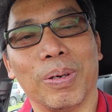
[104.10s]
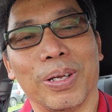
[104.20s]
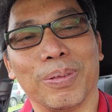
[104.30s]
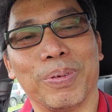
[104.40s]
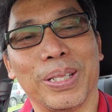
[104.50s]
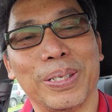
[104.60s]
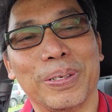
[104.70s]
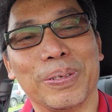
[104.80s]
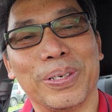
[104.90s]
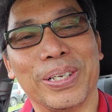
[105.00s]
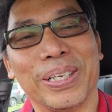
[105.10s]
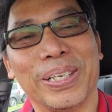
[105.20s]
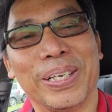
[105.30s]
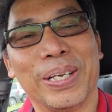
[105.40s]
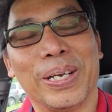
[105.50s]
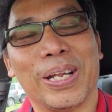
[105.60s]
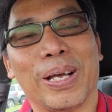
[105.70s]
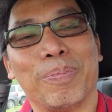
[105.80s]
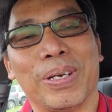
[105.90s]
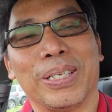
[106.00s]
di bawah tempat tidur
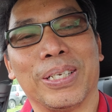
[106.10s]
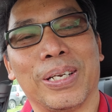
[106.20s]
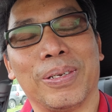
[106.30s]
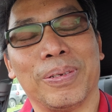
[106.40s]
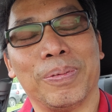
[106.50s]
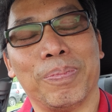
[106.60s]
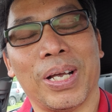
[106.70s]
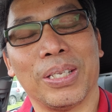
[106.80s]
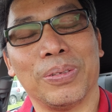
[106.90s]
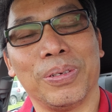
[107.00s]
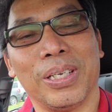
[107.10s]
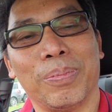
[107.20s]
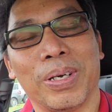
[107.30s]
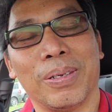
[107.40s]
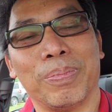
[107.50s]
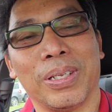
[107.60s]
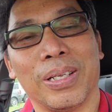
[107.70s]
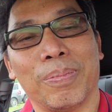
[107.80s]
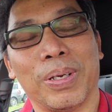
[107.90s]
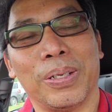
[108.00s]
Nah pada saat masuk ya malam
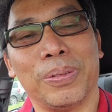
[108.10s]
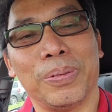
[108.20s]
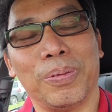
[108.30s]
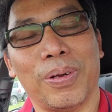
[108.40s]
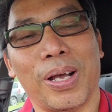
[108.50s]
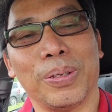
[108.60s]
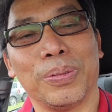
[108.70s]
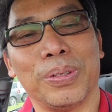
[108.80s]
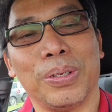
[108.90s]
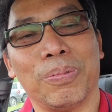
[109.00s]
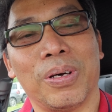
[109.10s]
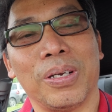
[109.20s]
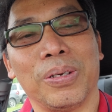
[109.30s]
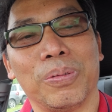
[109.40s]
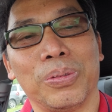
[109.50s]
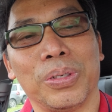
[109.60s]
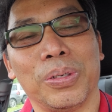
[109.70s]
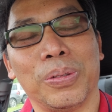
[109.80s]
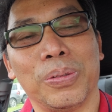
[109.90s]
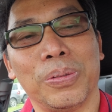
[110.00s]
pertama itu langsung dikeluarin
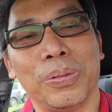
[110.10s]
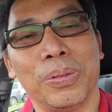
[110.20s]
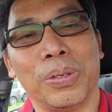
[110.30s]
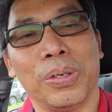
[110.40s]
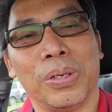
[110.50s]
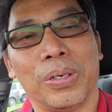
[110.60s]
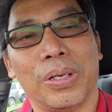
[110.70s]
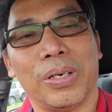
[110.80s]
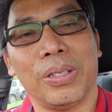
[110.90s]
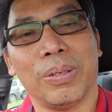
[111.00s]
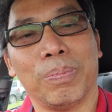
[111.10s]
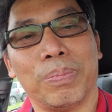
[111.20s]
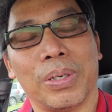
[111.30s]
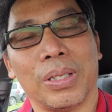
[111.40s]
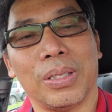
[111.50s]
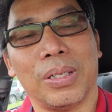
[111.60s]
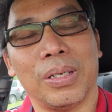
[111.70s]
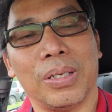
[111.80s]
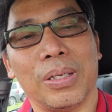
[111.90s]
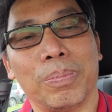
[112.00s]
kucing itu dari tempat
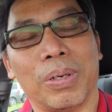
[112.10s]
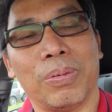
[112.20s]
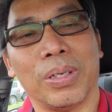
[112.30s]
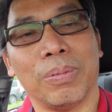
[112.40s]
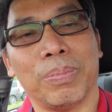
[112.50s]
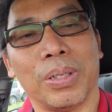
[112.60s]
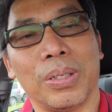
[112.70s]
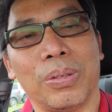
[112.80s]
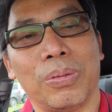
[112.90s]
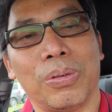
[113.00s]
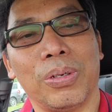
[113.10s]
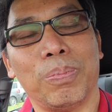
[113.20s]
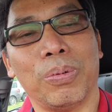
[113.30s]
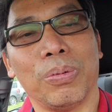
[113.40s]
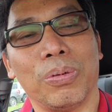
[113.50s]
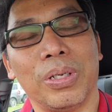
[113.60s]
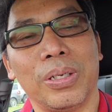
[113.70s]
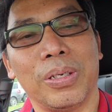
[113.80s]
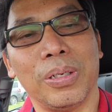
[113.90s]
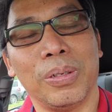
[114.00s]
bawah tempat tidur
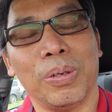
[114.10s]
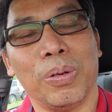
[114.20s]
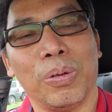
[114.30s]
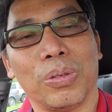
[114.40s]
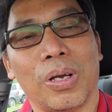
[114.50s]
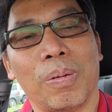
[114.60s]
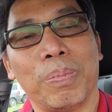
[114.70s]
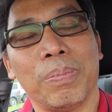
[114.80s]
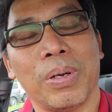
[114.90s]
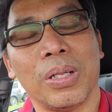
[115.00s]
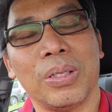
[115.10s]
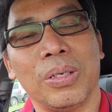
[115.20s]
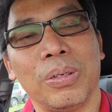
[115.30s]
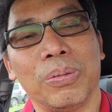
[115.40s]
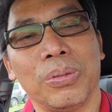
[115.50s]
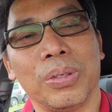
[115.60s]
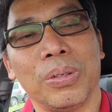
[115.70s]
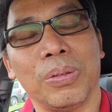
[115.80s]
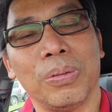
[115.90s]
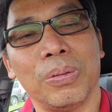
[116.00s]
dipukulin ya sampai mati
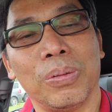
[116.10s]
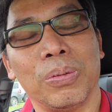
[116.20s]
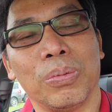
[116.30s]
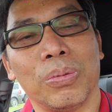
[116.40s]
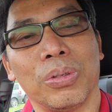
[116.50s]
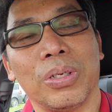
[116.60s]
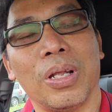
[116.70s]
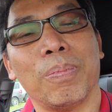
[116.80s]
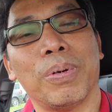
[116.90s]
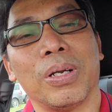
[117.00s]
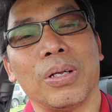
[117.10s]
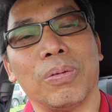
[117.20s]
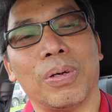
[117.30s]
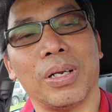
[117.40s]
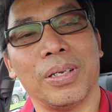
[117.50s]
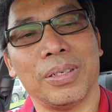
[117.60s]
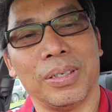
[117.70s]
kucing itu terus dilempar keluar.